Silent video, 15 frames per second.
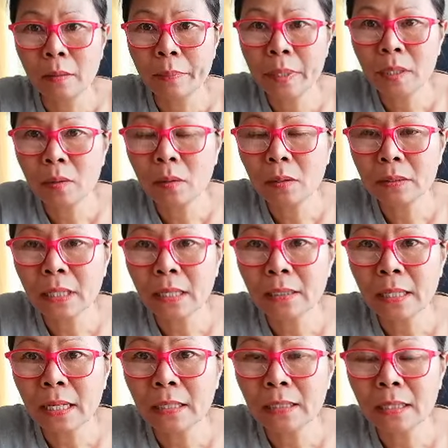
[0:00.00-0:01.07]
พี่น้องท่าน
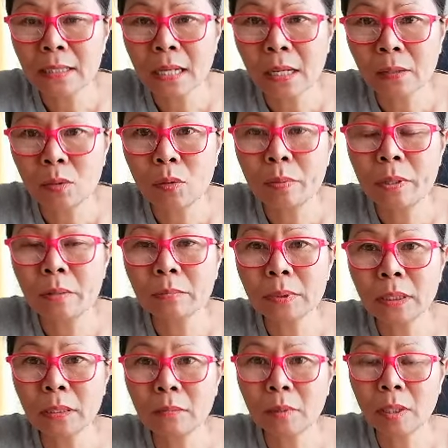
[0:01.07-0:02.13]
ใดถ้าอยากรู้เพิ่ม
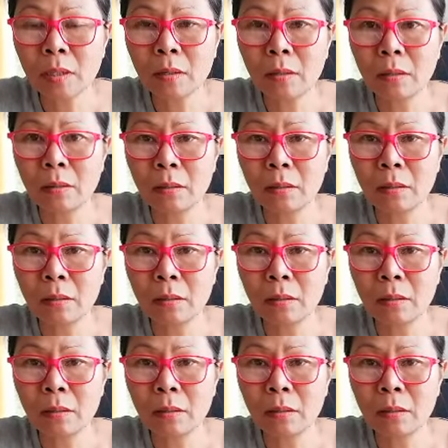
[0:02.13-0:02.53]
เติม ก็